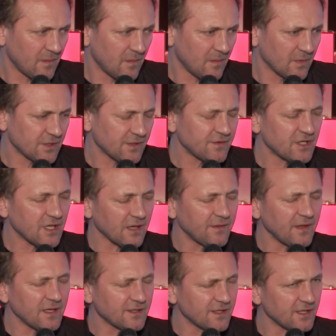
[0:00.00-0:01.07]
Bo rzeczywiście tak
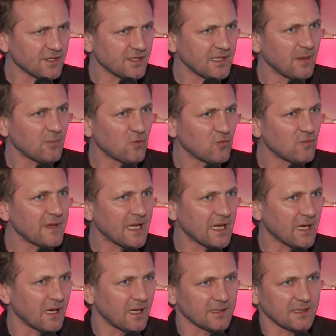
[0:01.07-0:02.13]
wiele rzeczy nam
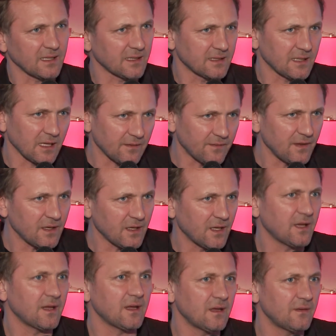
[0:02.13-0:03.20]
umyka, tak, tak
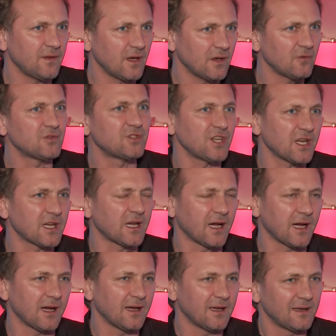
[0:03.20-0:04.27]
wiele, wiele
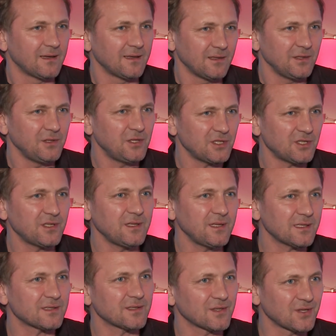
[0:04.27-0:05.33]
ucieka. Jeśli
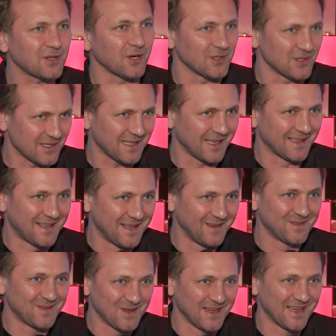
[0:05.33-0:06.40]
jest ktoś taki
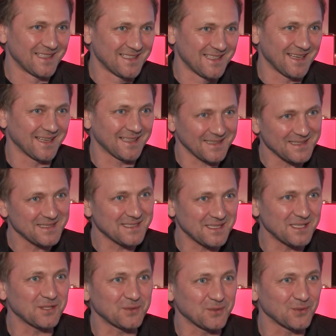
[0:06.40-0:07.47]
właśnie jak
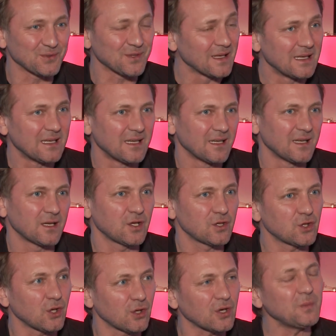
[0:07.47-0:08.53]
Instytut,
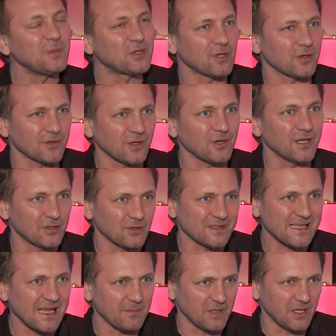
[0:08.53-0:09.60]
kto robi to, trochę to
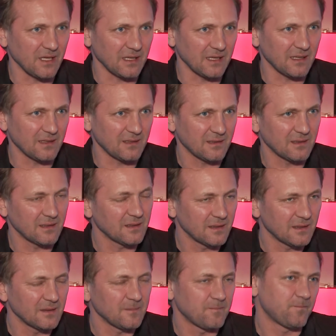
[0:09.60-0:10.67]
za mnie,
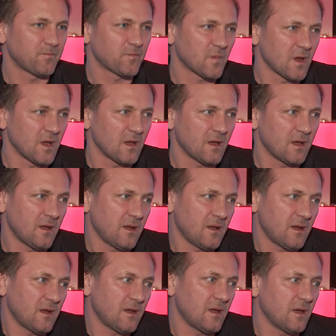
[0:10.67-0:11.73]

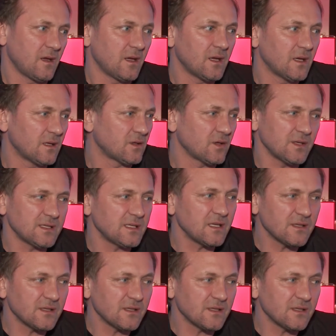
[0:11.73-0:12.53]
Yy, to jest